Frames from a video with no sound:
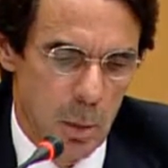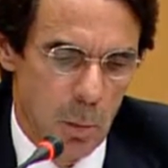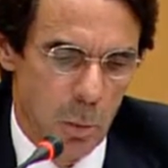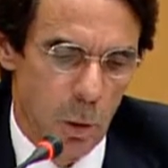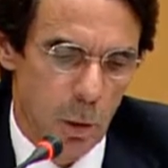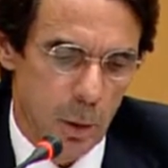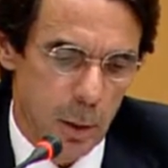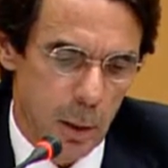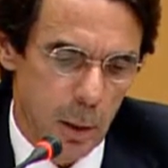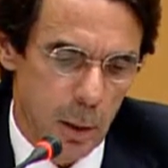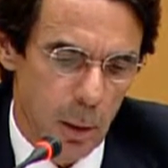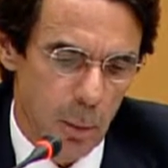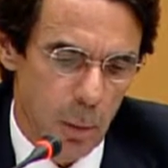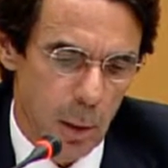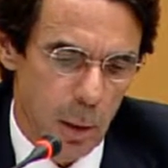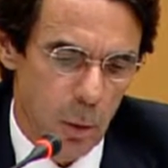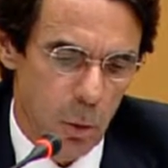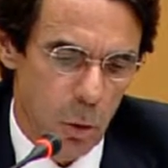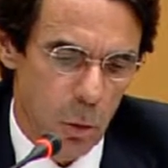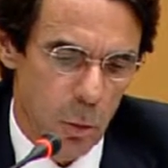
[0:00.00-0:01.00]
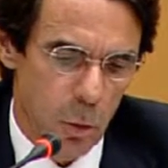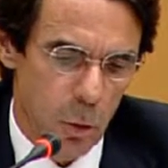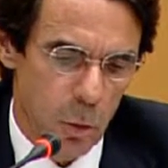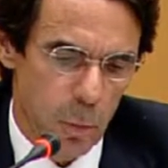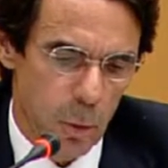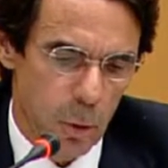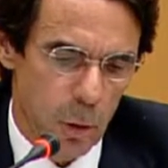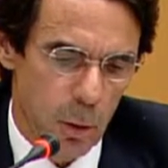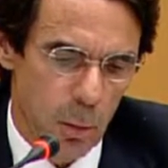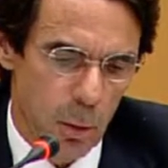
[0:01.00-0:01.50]
Muestran también cómo es
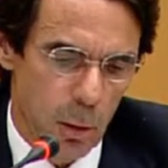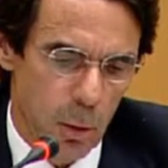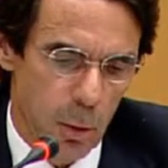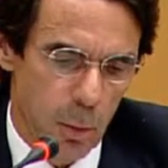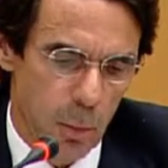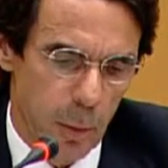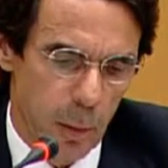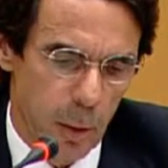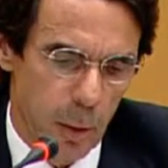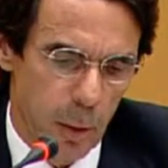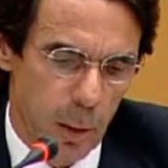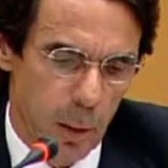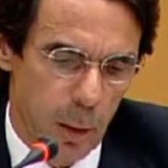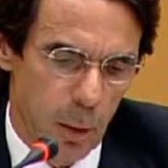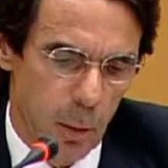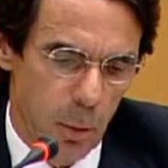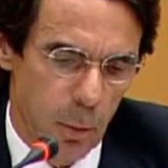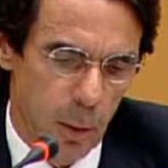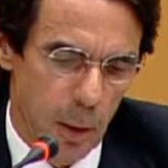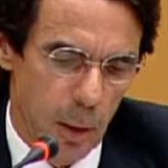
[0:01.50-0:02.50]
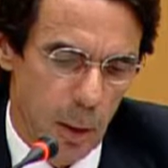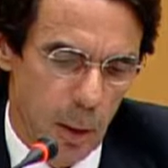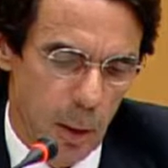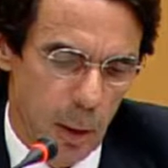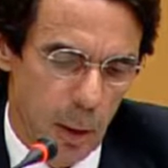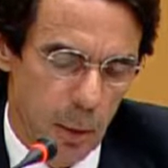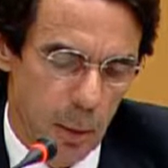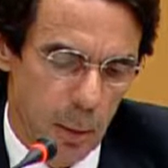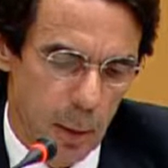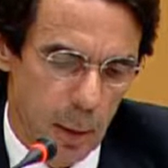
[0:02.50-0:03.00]
posible comprender e iluminar la
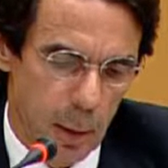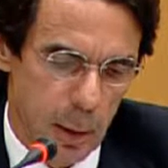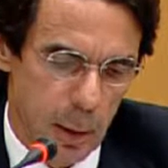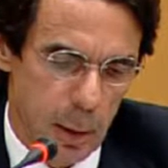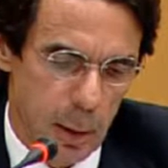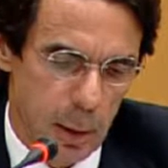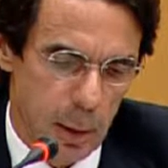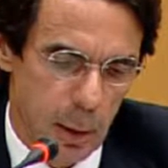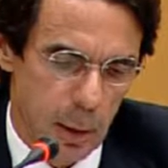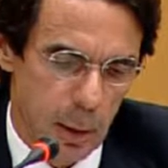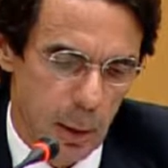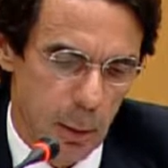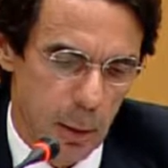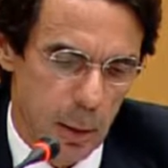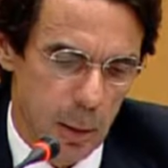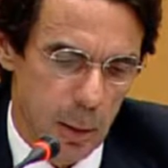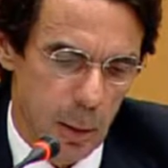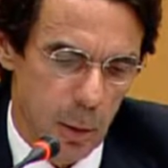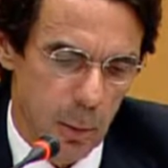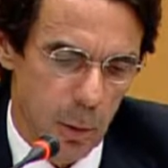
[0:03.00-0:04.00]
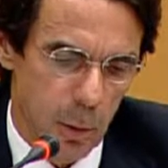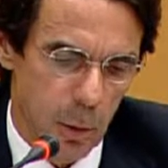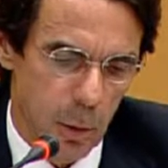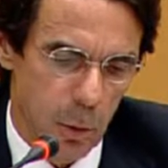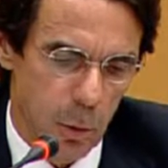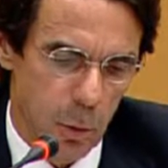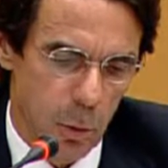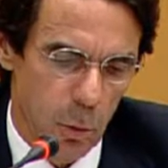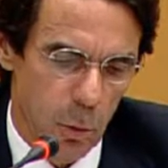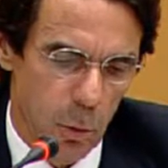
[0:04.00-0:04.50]
grave crisis que atraviesa el
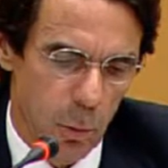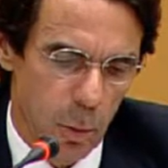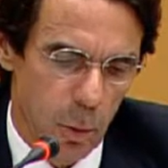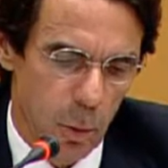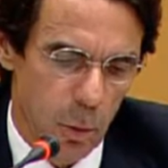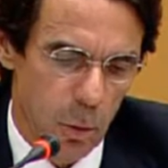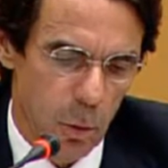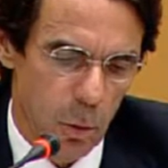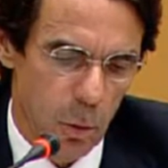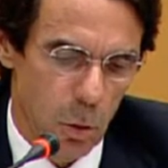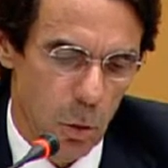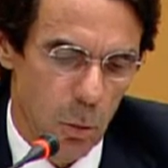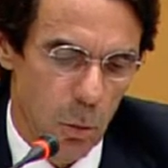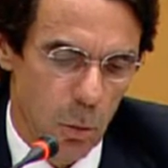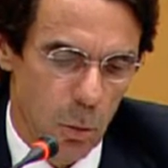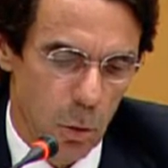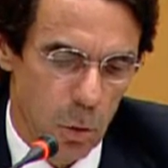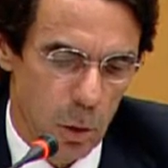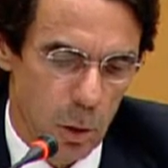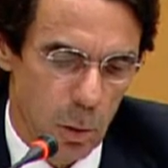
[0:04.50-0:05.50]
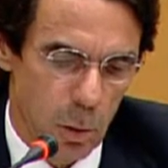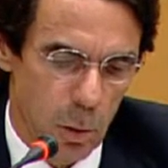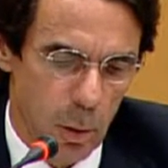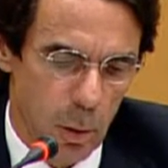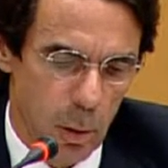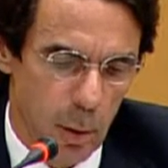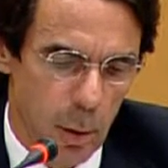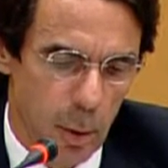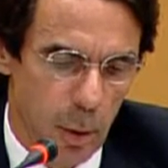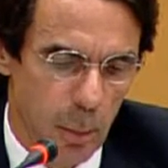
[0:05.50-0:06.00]
proyecto europeo como
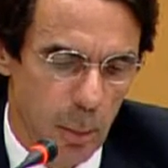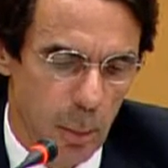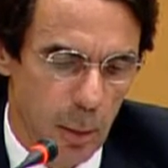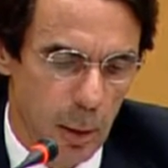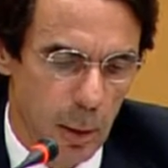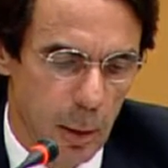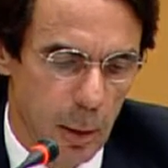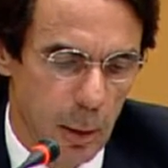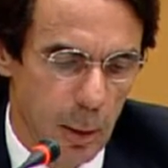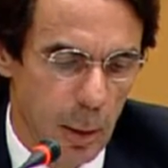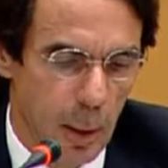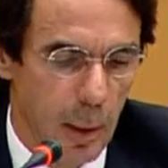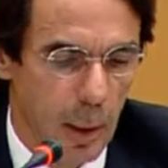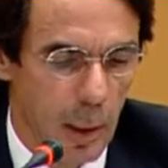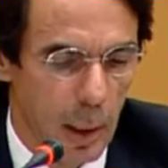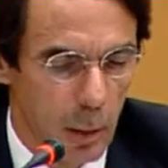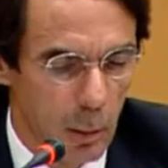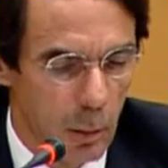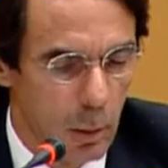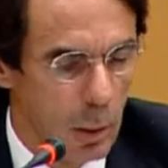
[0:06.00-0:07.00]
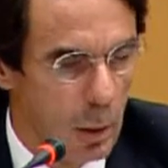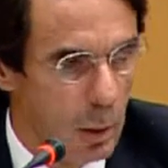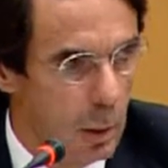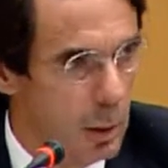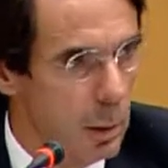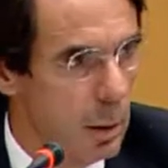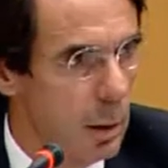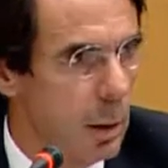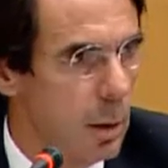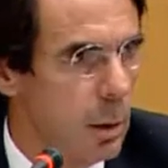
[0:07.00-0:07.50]
consecuencia de la pérdida del legado del
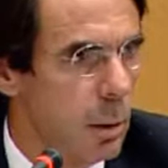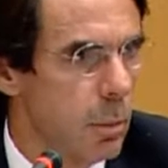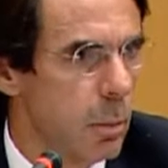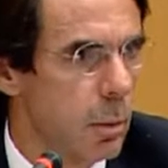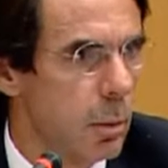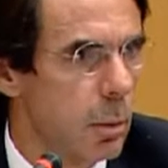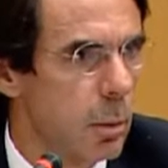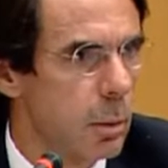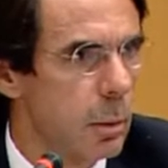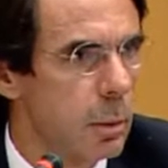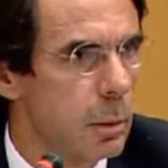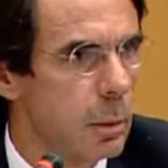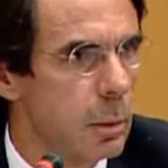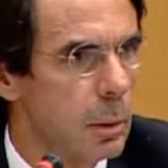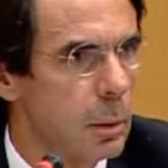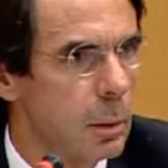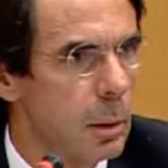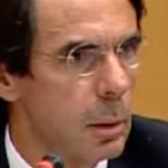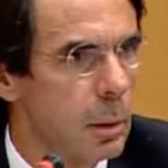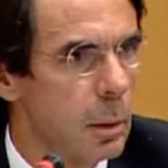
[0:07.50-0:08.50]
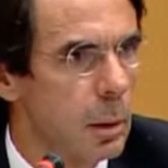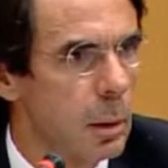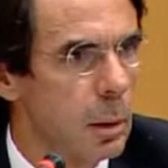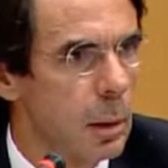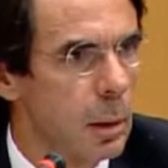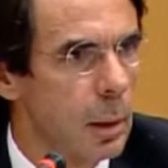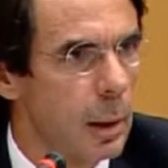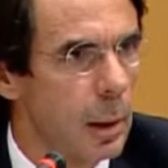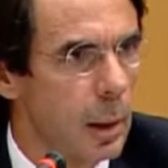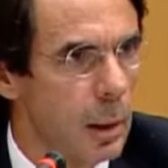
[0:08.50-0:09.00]
cristianismo,
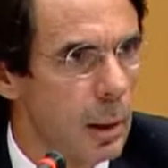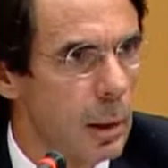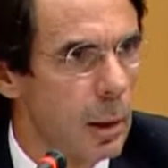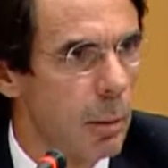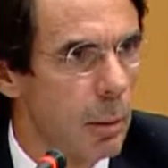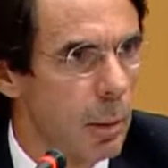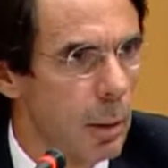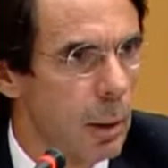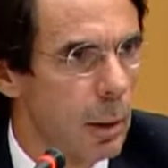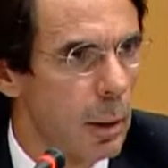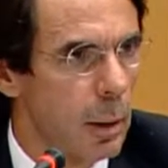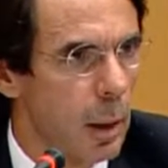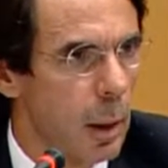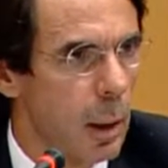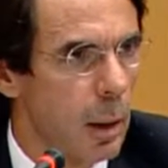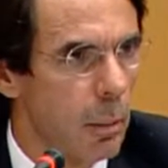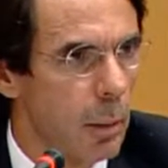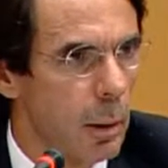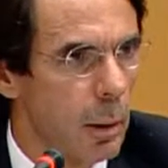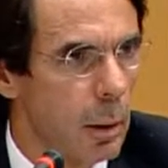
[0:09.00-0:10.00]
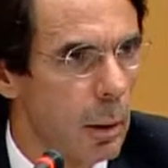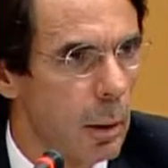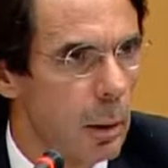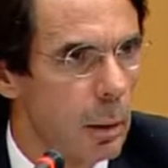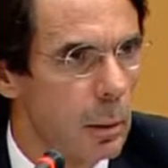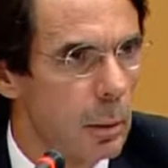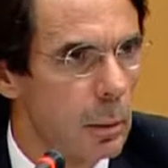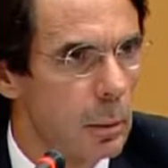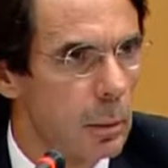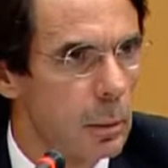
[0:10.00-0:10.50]
que es la verdadera alma del
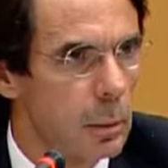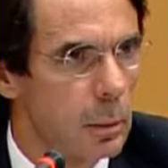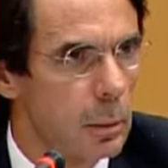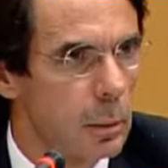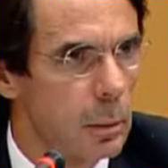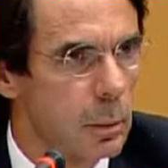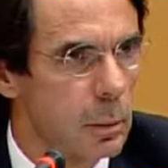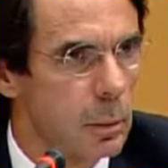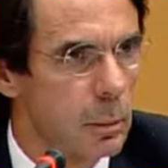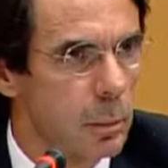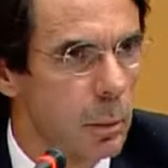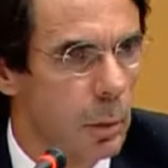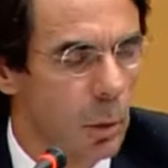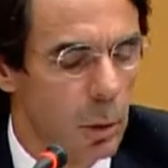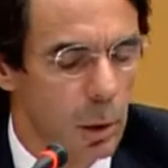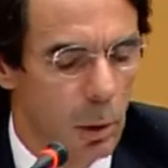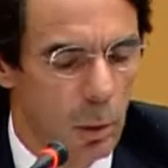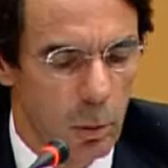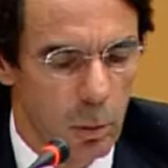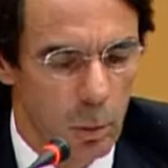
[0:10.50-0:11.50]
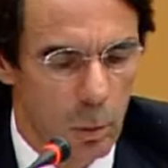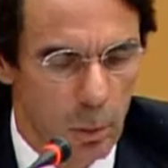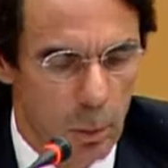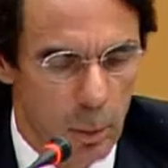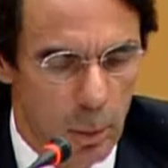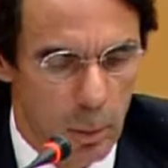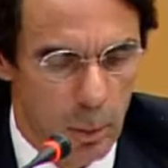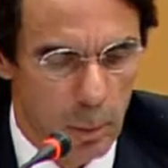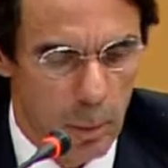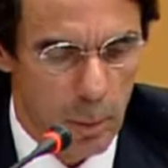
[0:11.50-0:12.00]
proyecto
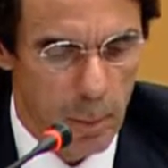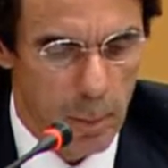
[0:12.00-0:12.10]
europeo.